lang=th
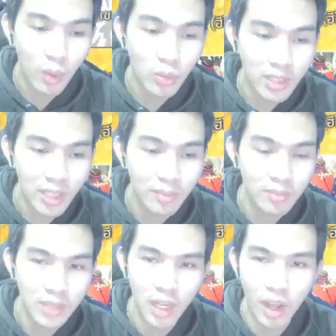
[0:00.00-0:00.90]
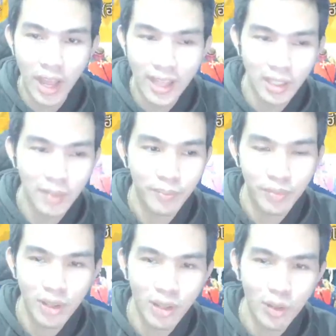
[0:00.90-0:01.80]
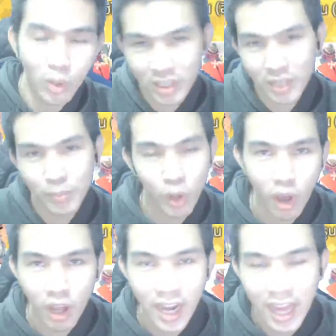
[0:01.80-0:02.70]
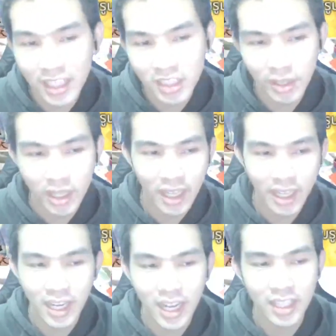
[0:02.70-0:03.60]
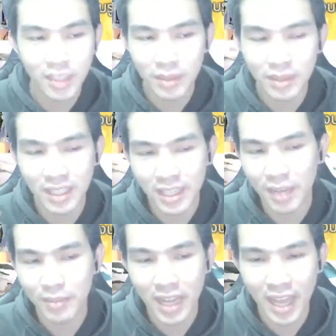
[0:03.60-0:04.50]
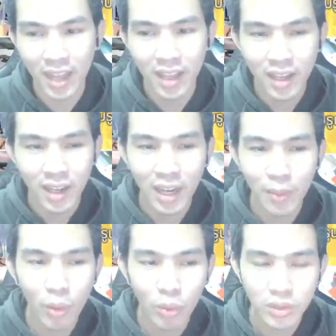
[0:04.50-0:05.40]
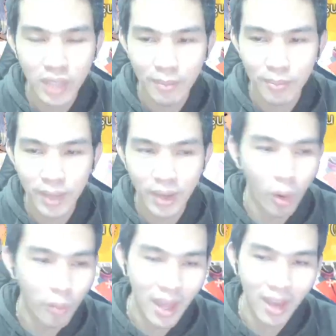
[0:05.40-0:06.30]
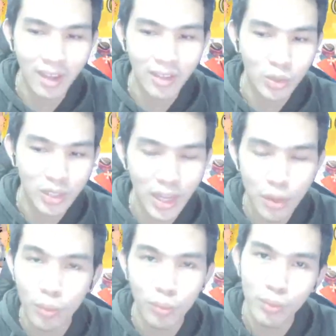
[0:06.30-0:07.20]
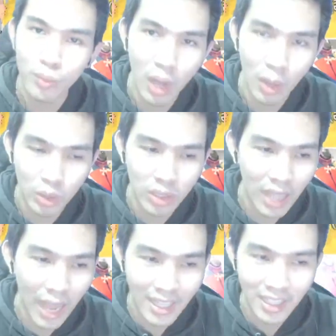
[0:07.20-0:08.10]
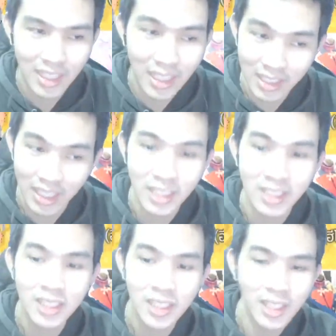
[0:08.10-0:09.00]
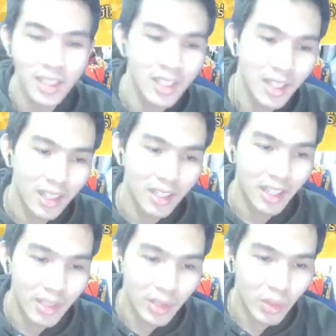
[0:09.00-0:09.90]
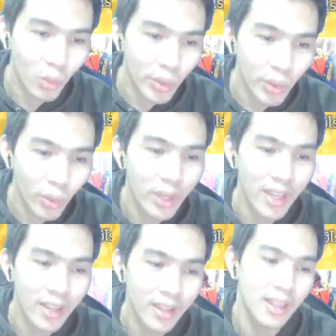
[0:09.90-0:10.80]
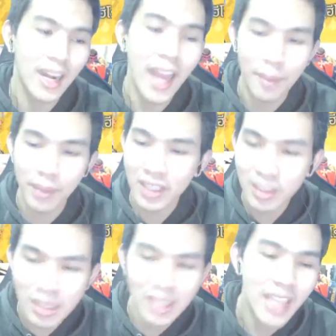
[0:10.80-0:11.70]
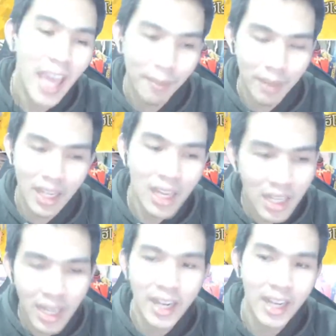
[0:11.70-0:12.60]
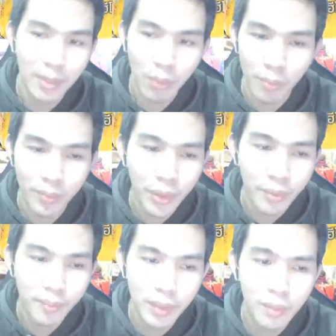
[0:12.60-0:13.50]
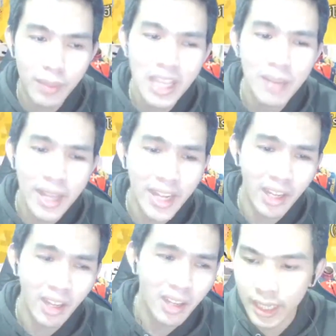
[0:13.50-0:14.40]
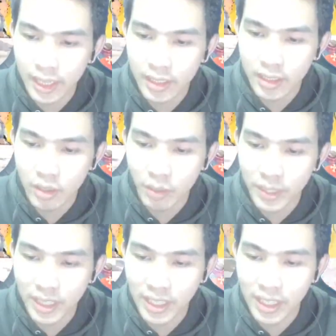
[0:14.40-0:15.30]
คุณเติม 750 คุณก็จะปลดล็อกข้างล่างใช่ป่ะไอ้ข้างล่างที่เป็นกิจกรรมข้างล่าง แล้วพอคุณทำไปครบแล้วอ่ะคุณจะได้สุ่มอาวุธ R1 งชิ้นแต่คือคุณดูดิหลังๆมันก็จะมีแจกมาเรื่อยๆนะครับผมไม่ต้องไม่ต้องไปรีบเล่นนะกดไปกี่ที